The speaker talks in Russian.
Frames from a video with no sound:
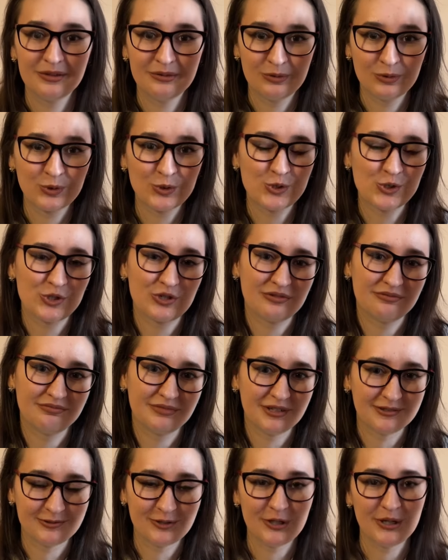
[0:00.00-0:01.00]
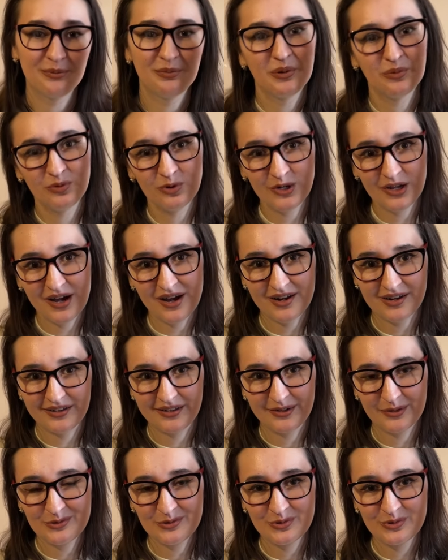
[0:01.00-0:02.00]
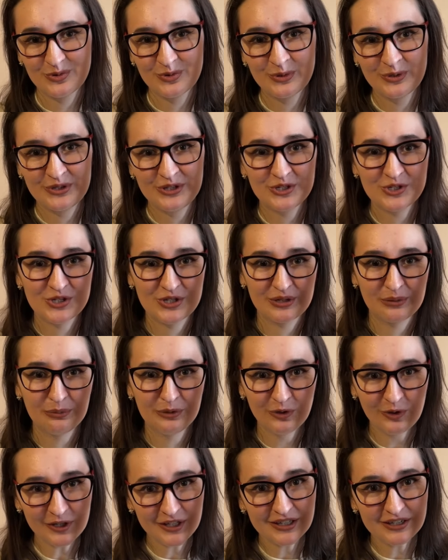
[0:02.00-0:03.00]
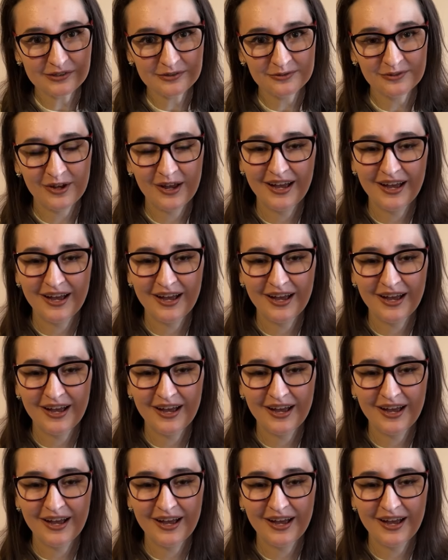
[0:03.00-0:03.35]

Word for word: тоже довольно популярна у книжных блогеров,